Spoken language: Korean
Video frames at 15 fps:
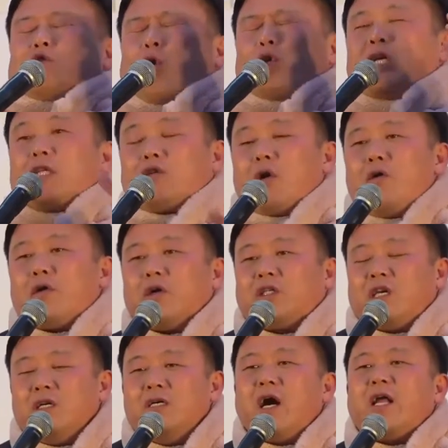조직적으로
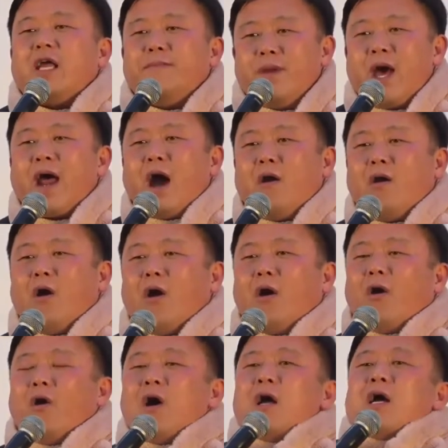증거를
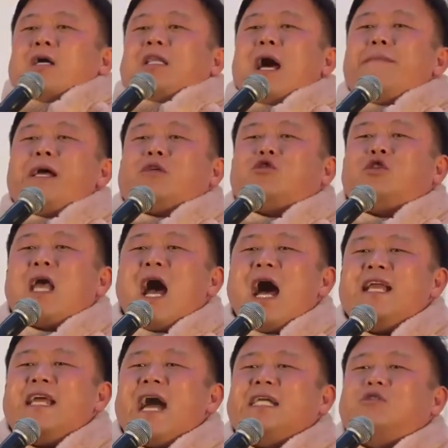인멸하고, 그 다음에
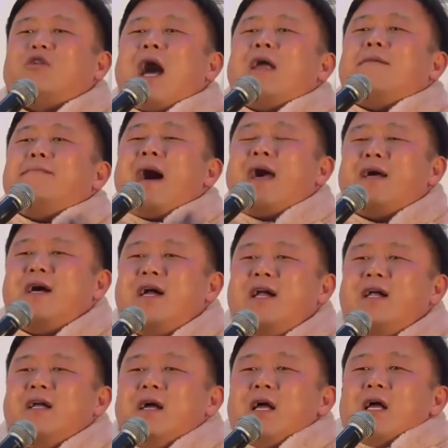수사관이 하지도 않은
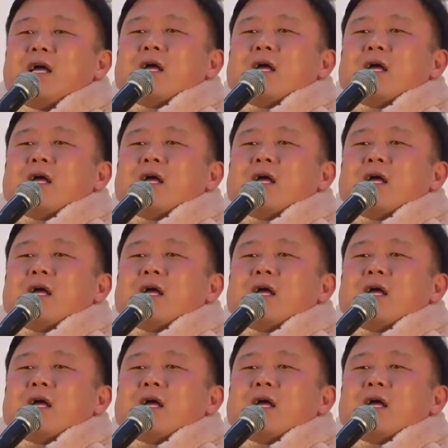말을